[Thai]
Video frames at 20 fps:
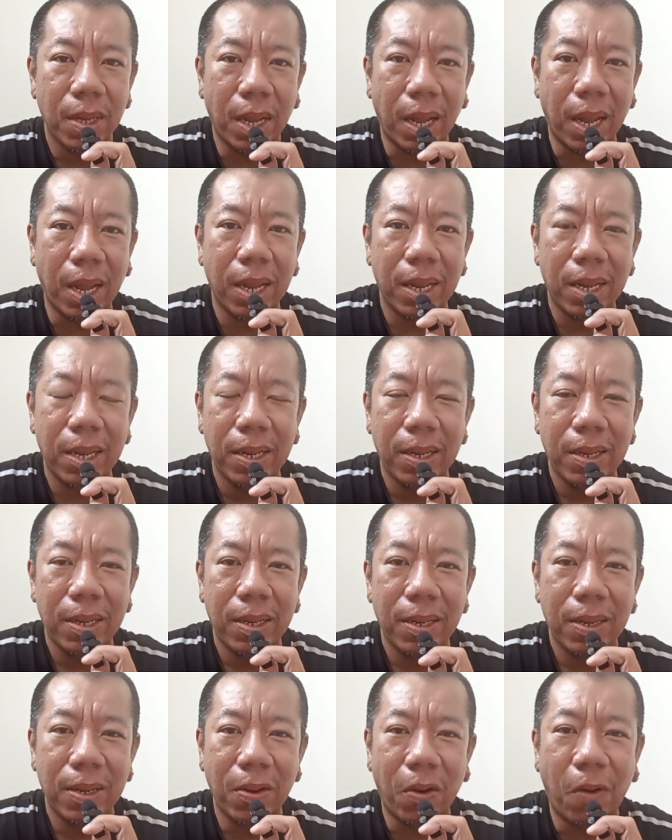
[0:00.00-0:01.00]
ฮะ
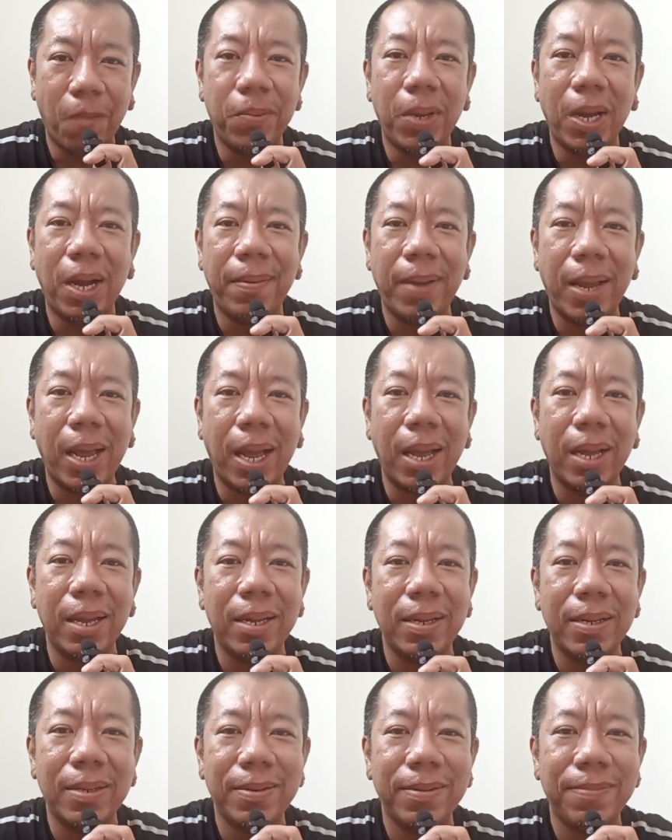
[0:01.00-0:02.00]
งบเยอะไหมฮะ
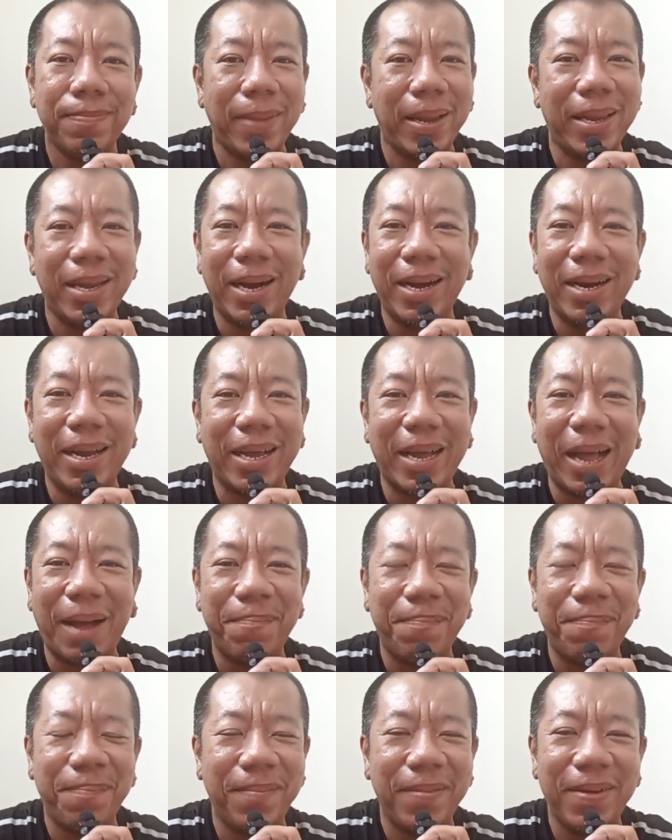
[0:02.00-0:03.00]
ไม่เยอะเลยครับ